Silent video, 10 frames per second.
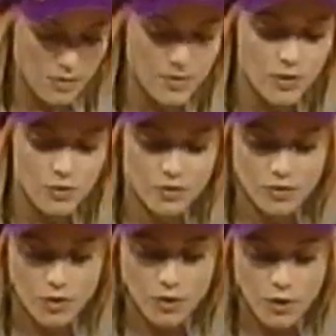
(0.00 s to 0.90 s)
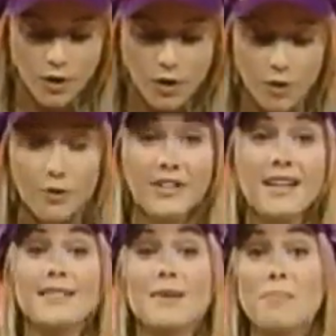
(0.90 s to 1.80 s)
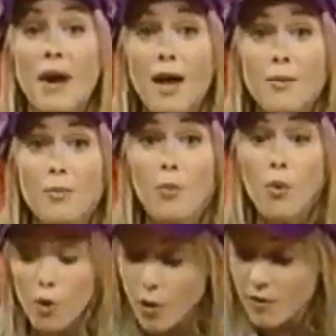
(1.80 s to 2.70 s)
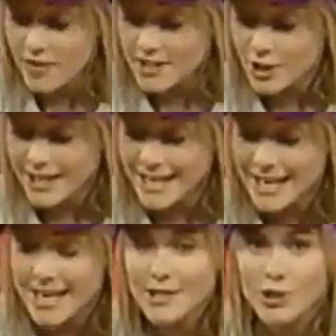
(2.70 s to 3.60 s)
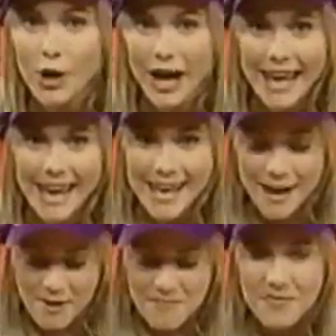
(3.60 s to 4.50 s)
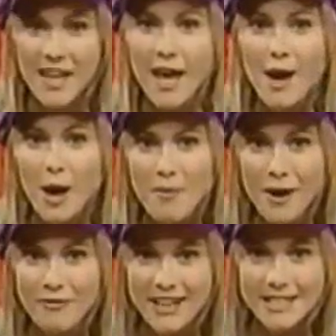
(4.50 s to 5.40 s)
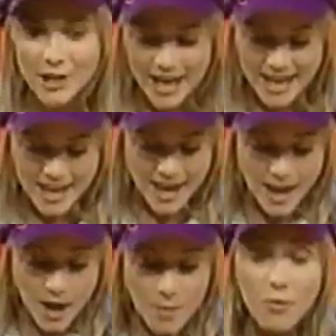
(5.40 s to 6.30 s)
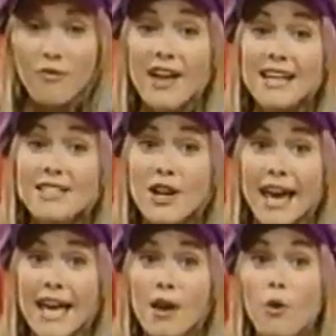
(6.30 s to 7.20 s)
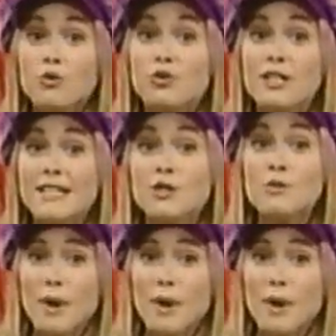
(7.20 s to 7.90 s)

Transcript: minutes, le temps que ça me prend pour confectionner les oreilles. Comment on fait les oreilles? Pour faire les oreilles, on utilise du